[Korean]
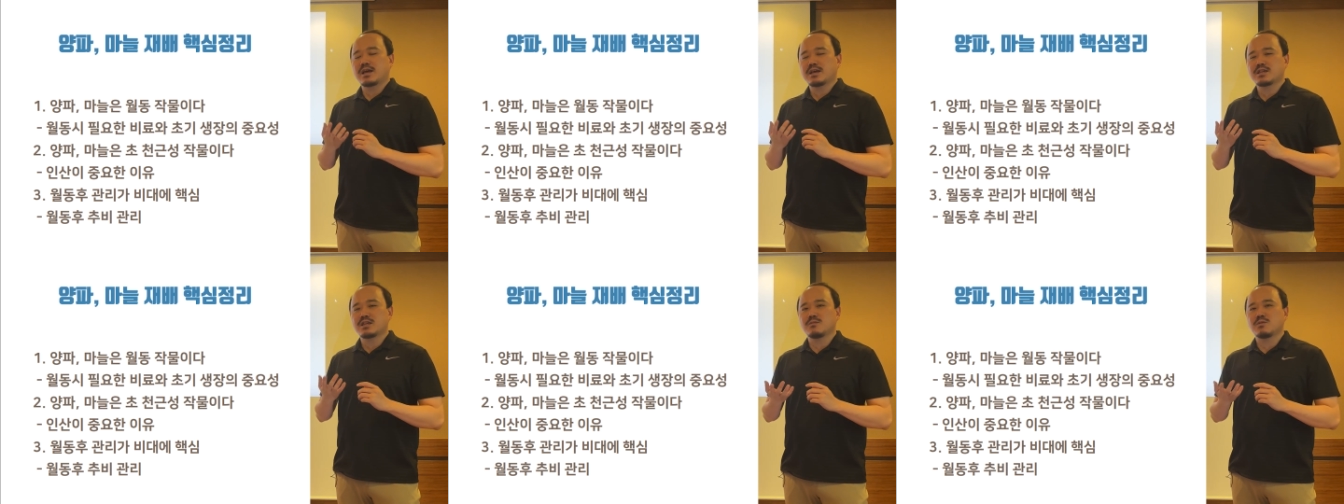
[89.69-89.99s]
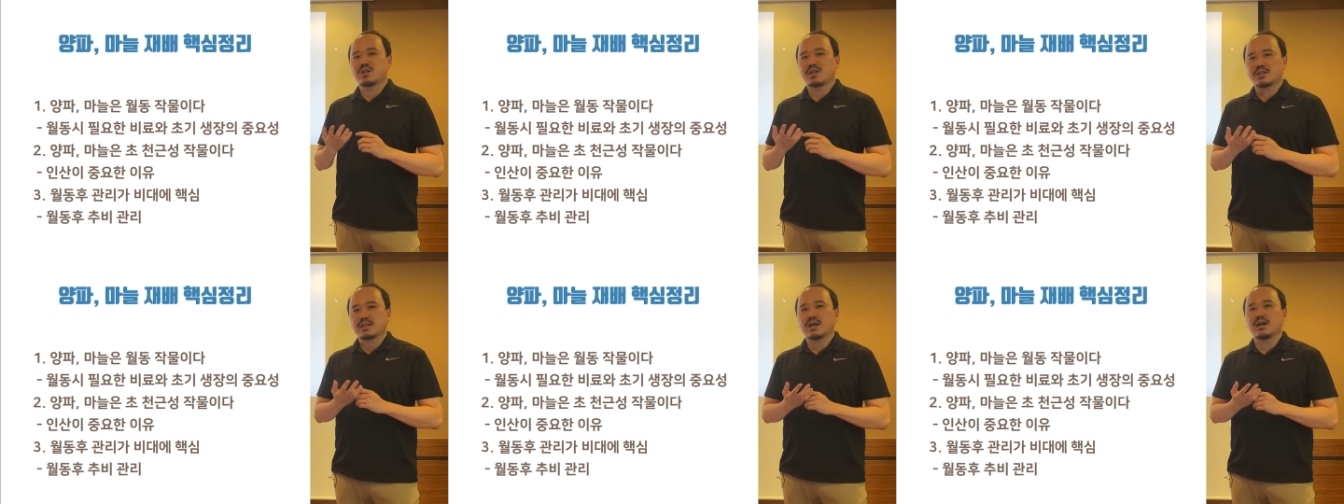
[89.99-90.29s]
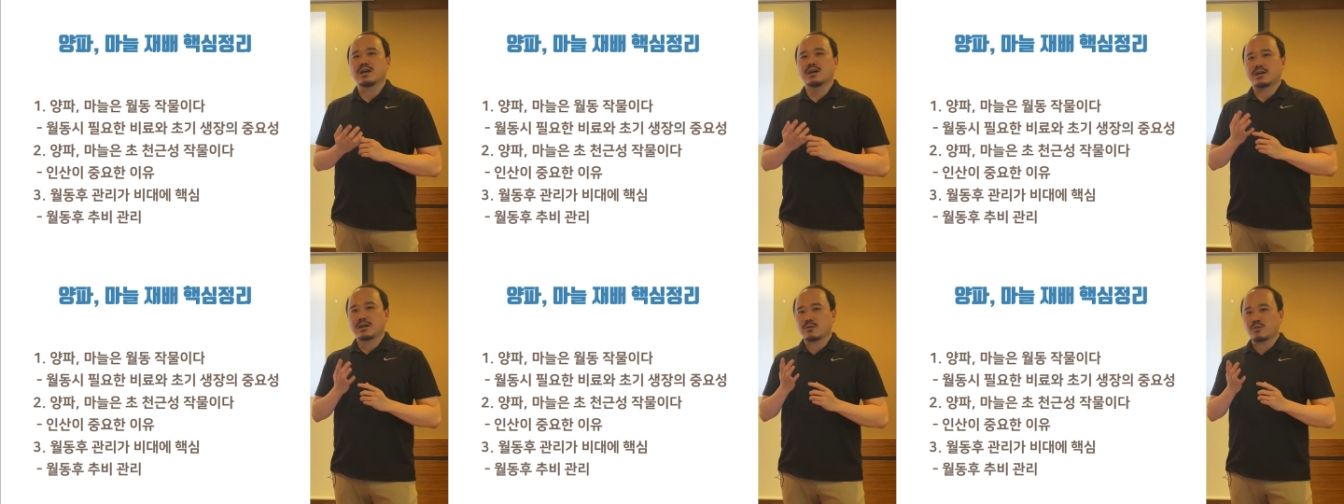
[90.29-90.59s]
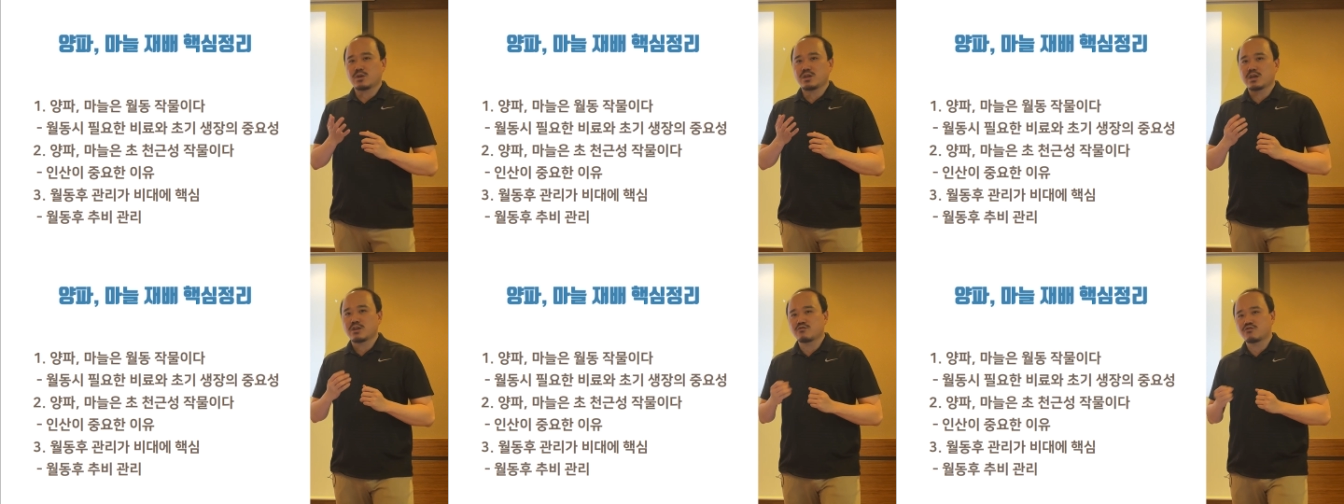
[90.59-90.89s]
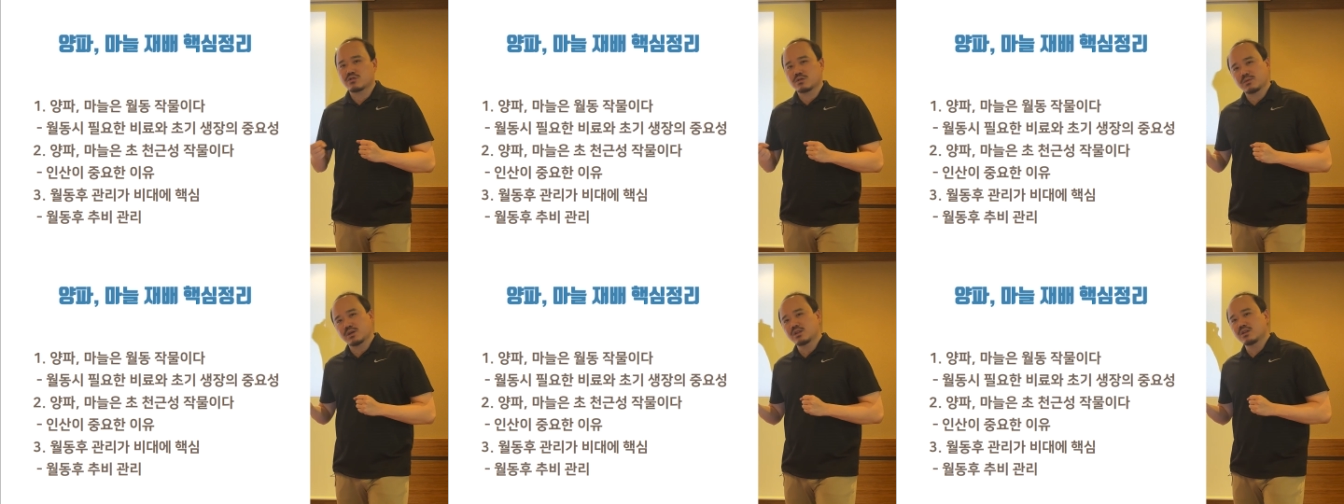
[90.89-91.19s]
핵심이 된다라고 이해해
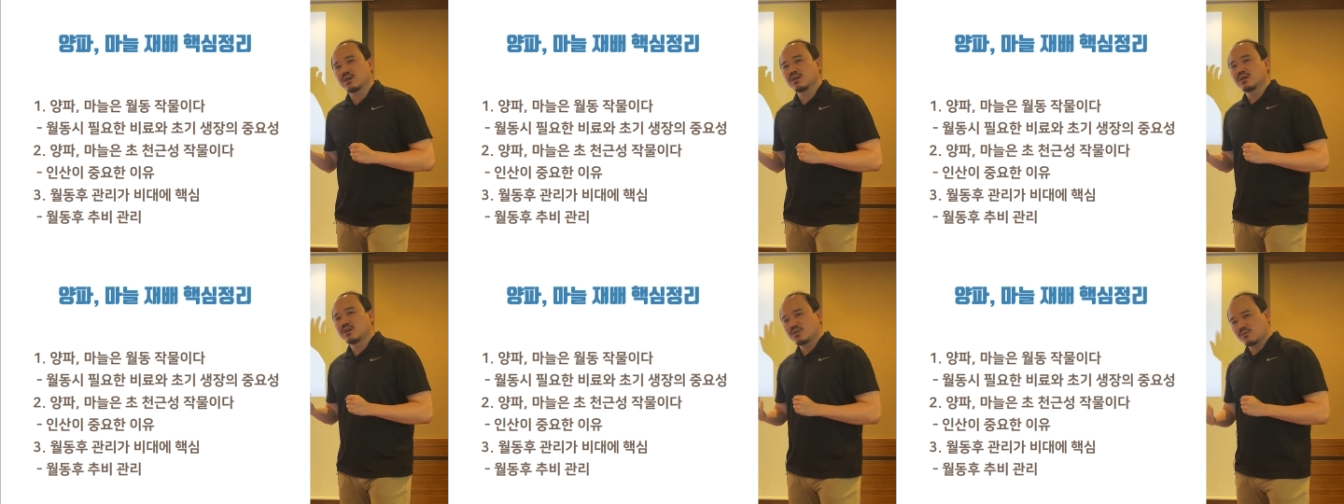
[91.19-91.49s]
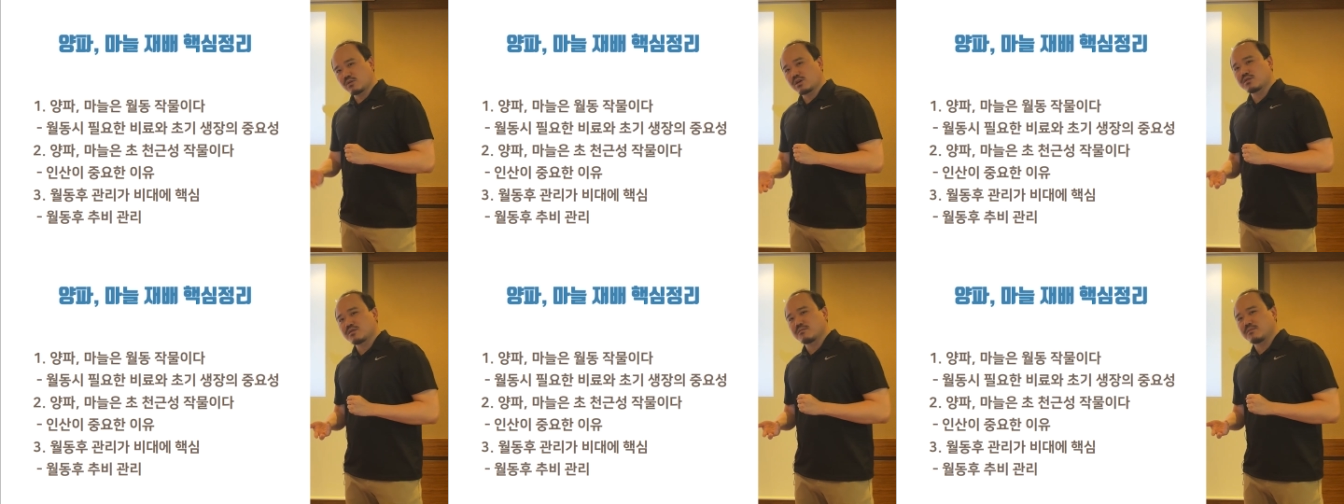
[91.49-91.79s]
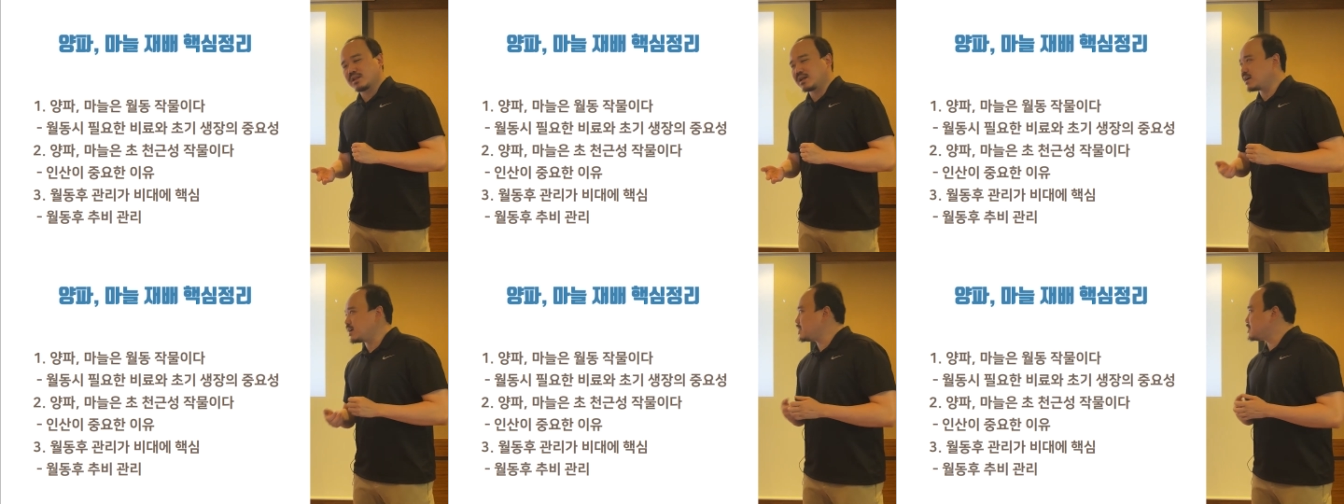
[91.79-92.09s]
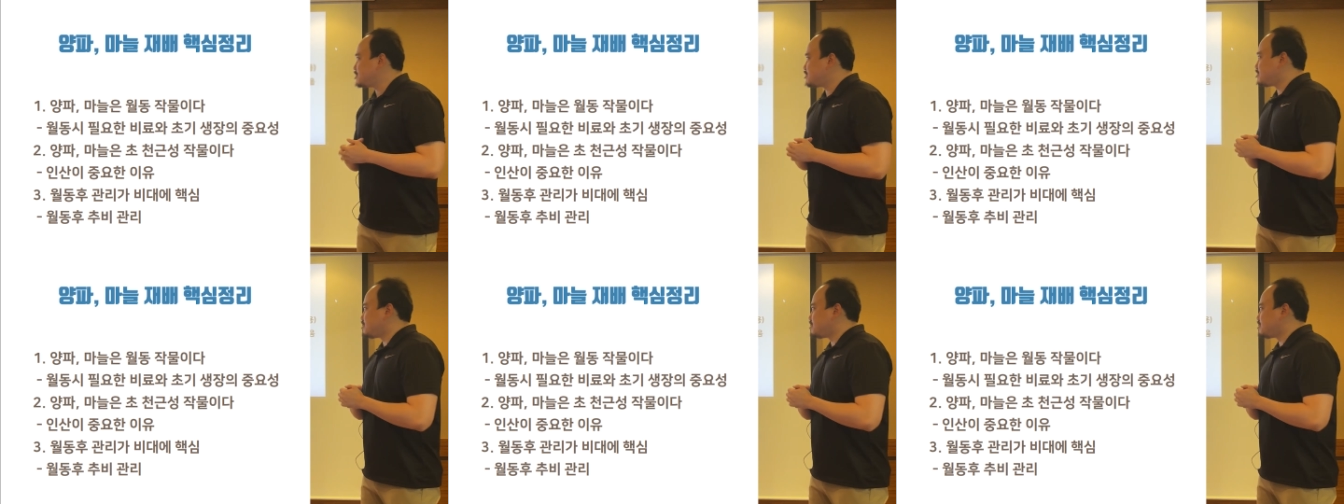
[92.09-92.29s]
주시면 되겠습니다.